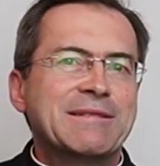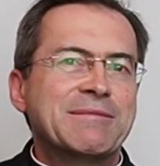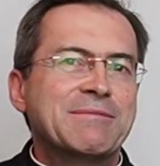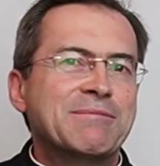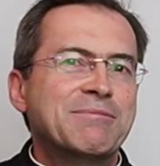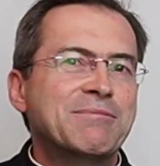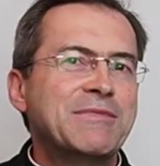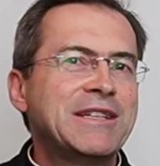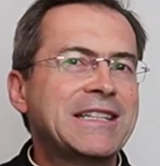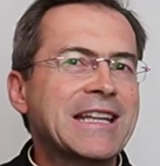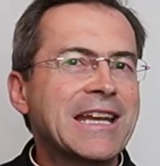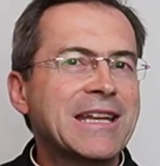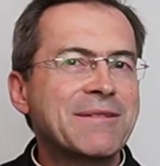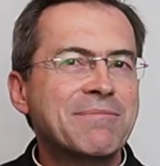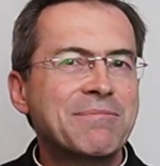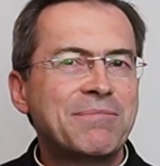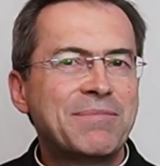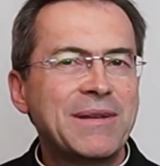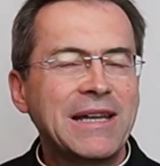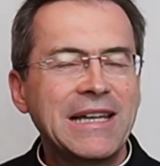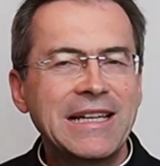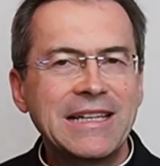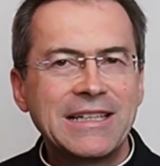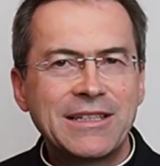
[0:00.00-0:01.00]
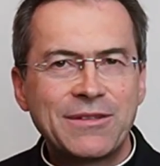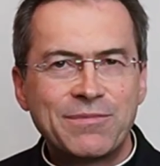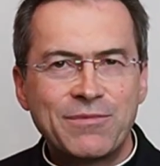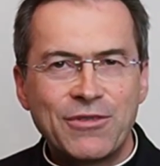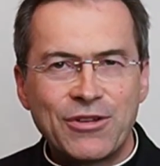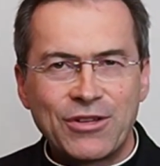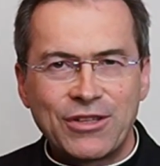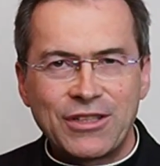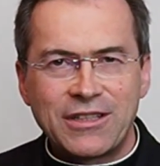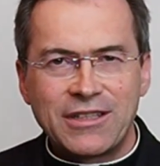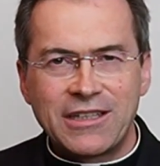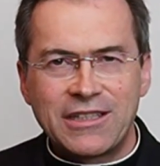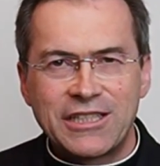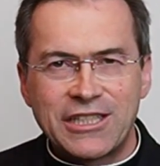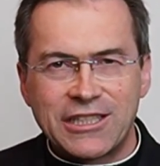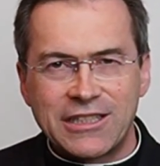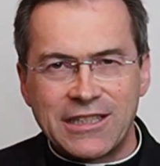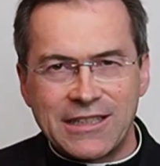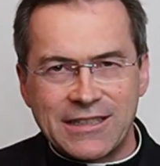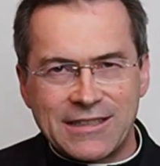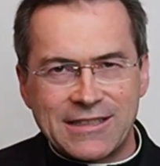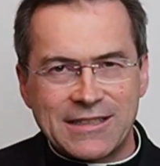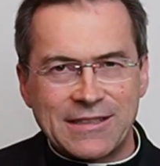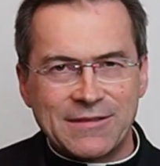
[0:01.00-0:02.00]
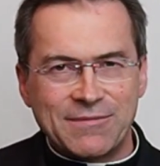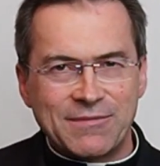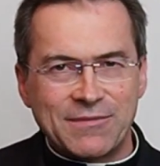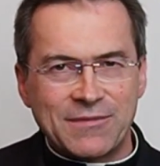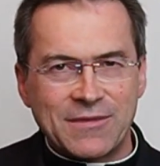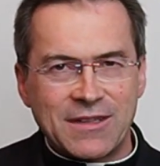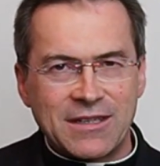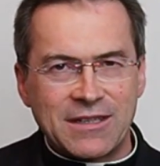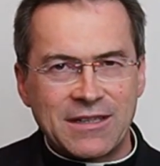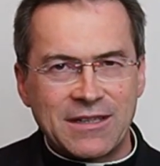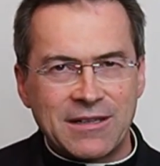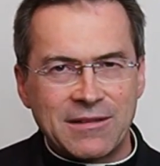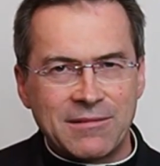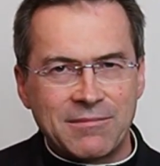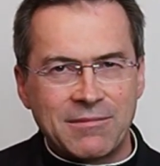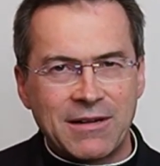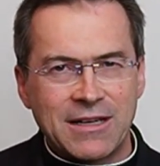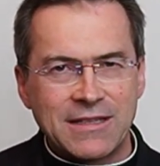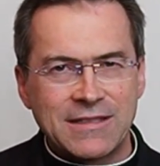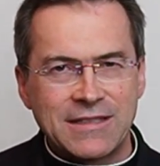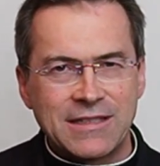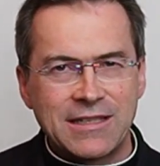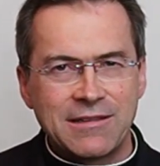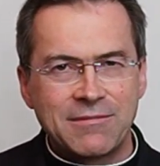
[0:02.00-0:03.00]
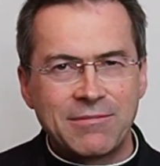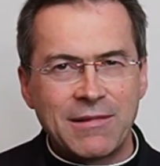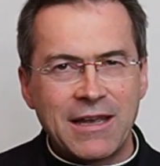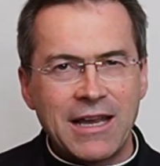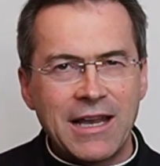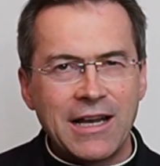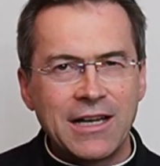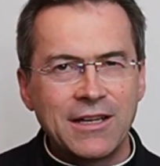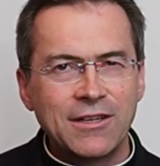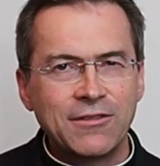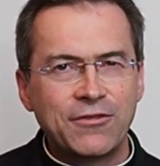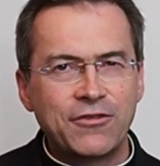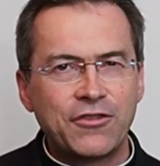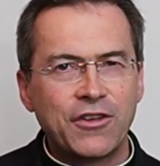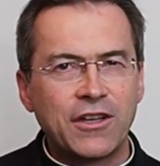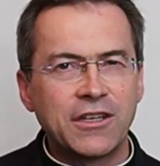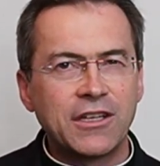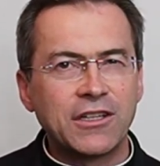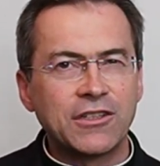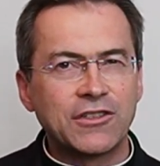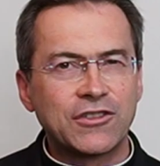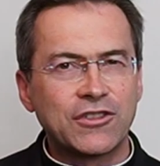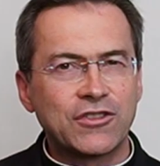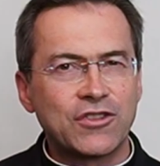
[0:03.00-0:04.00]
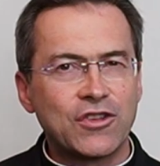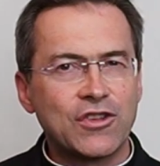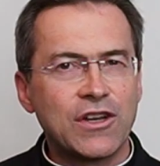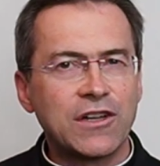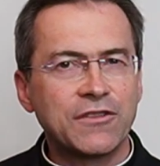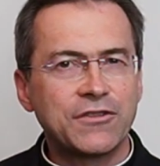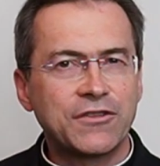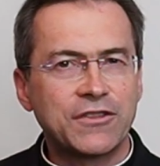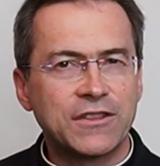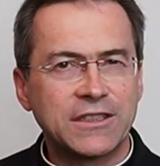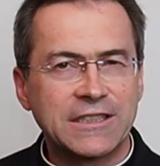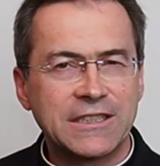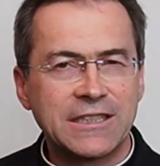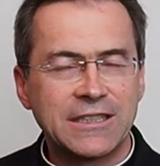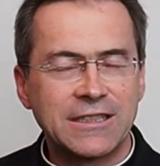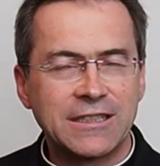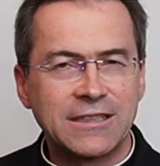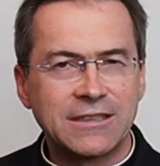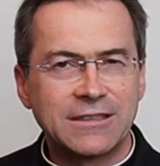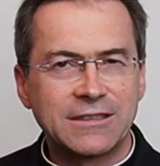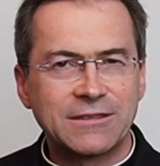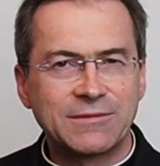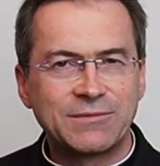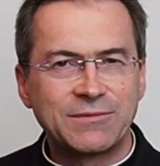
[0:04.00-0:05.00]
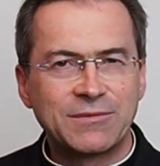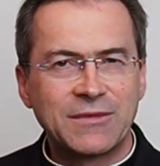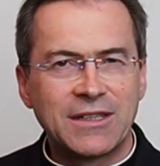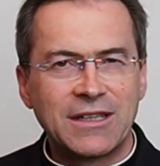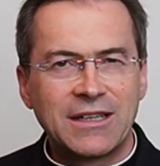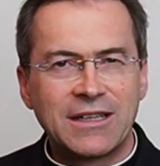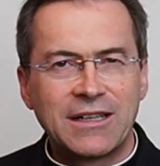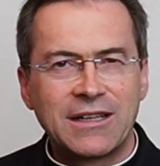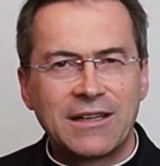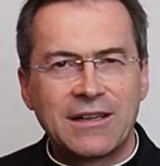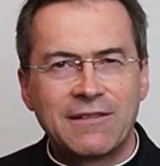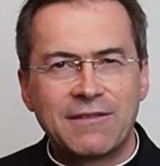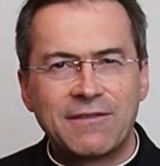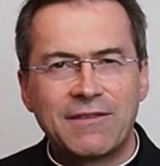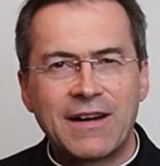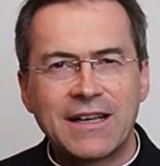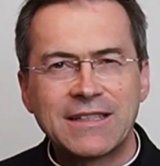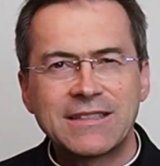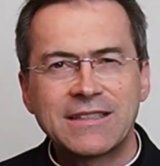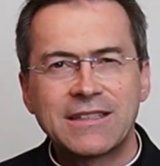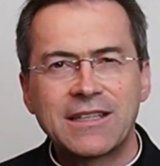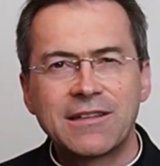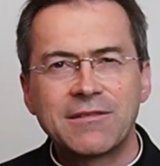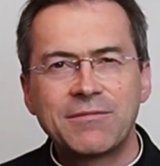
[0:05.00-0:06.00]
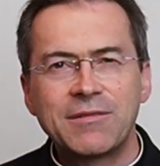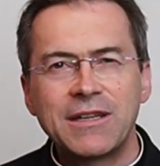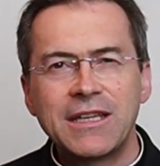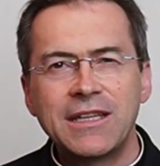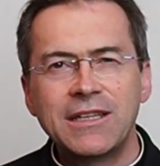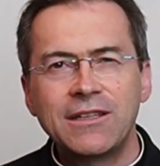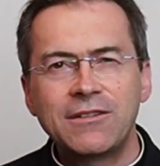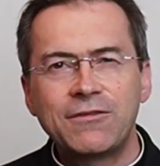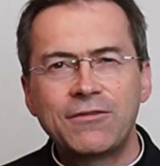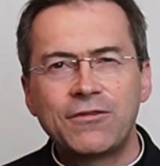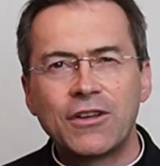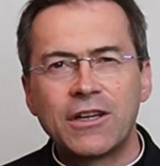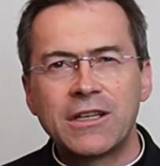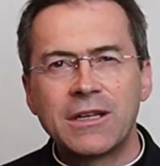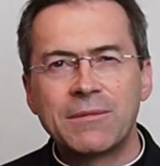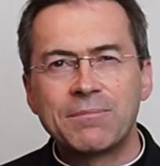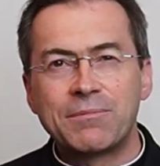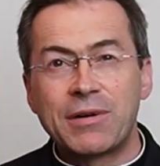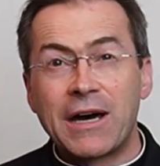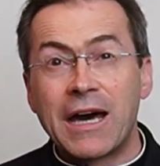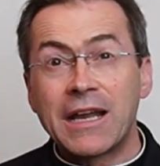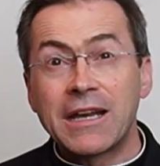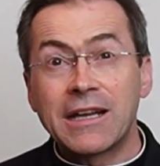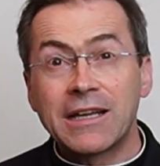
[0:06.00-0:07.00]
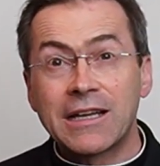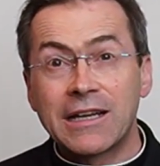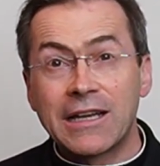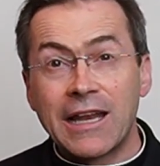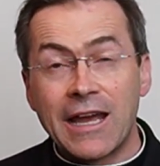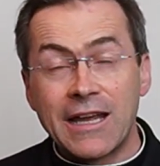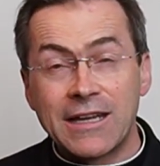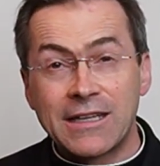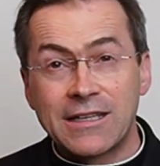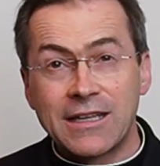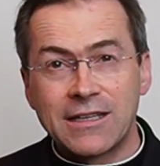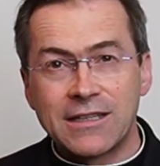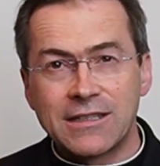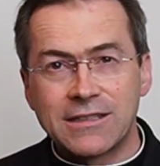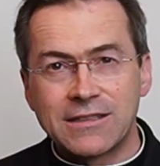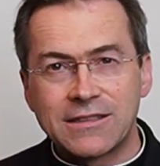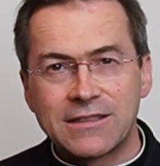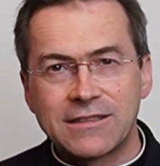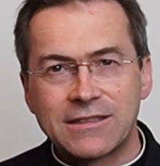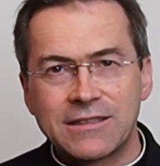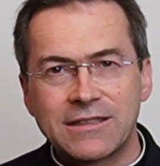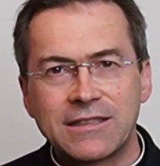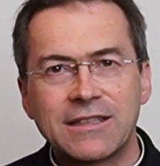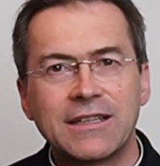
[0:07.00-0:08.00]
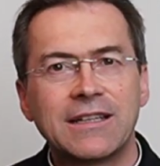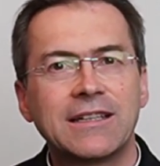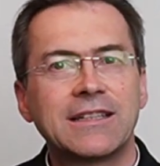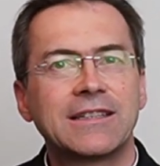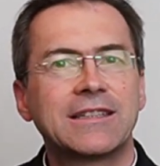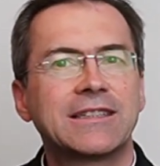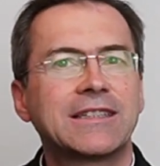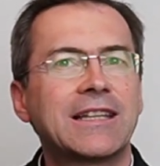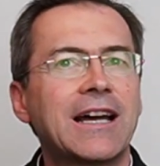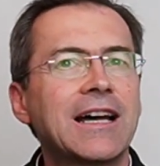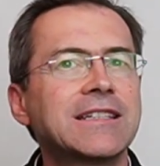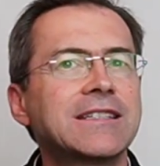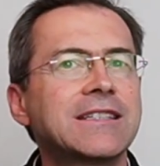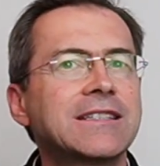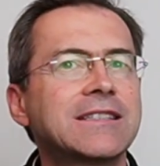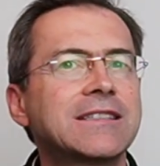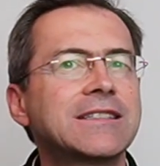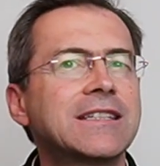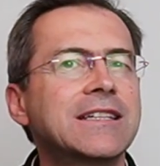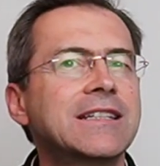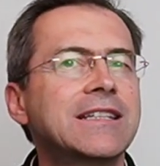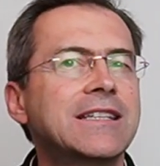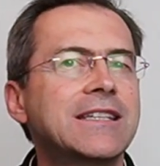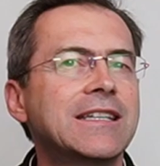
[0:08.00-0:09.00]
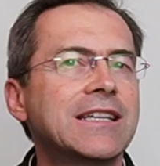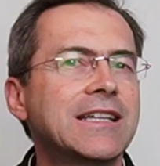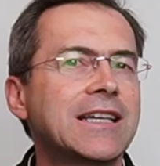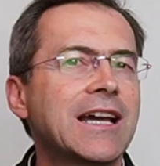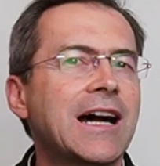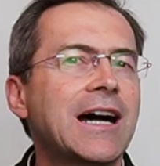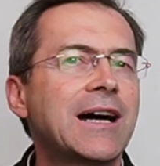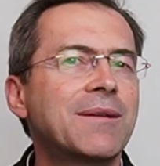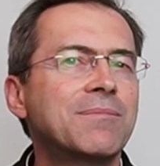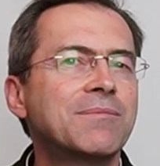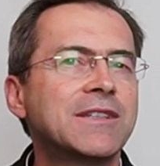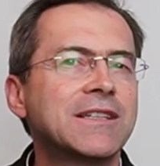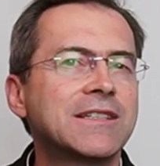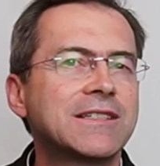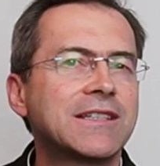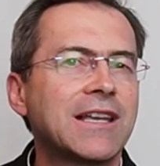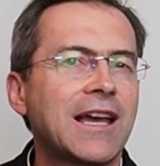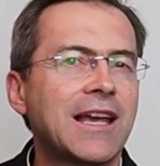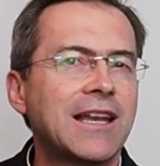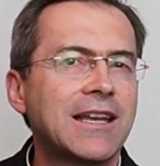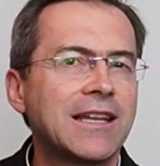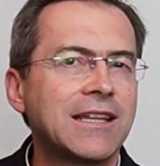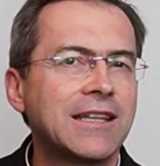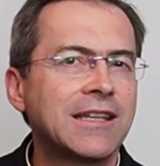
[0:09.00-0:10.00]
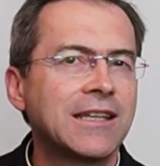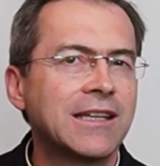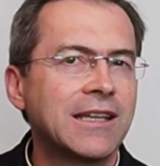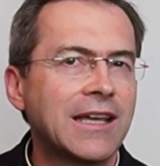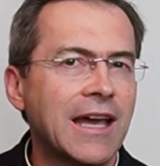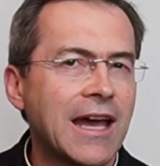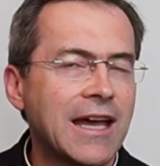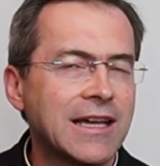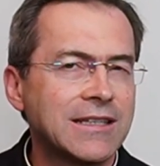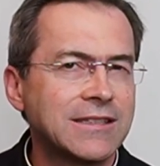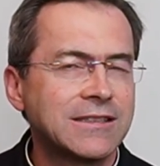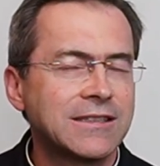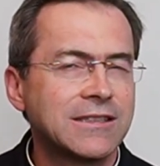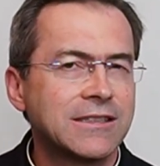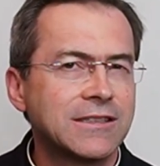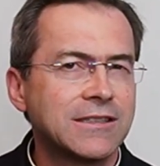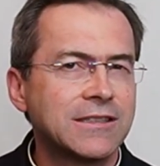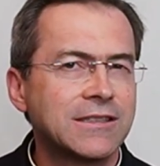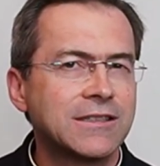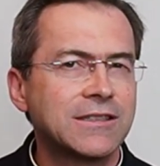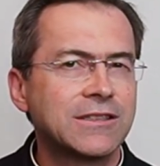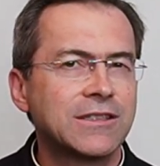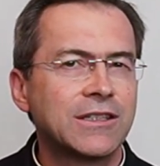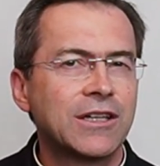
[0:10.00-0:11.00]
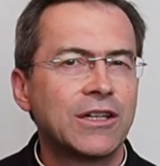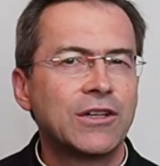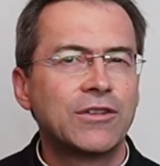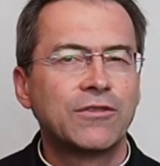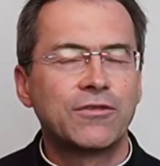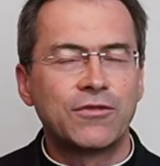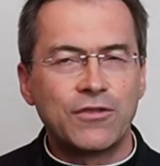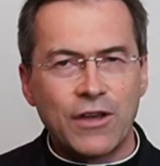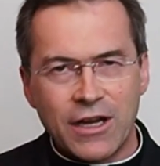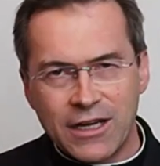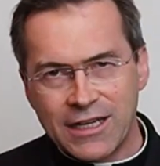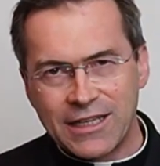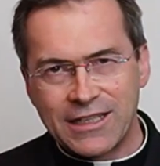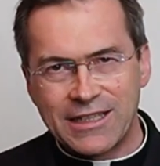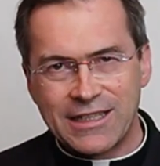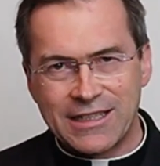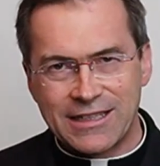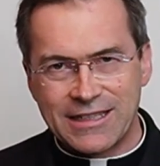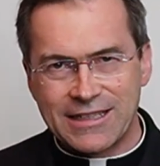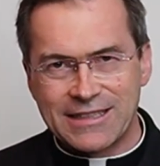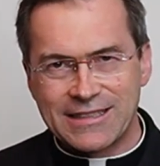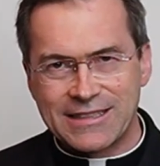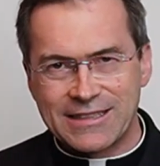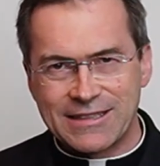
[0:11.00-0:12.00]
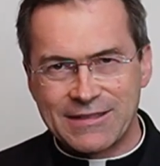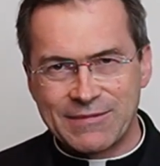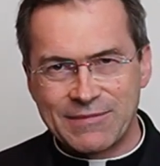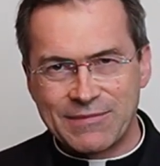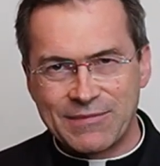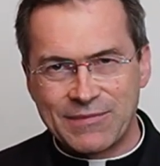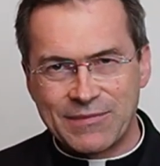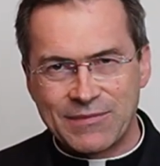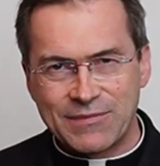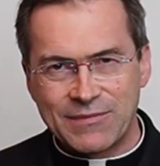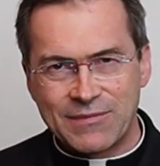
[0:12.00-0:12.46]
Mit einem Bild möchte ich schließen, was die Wellen für einen Surfer sind, was der Wind für einen Paragleiter ist. Das sind die Gaben des Heiligen Geistes für einen Christen.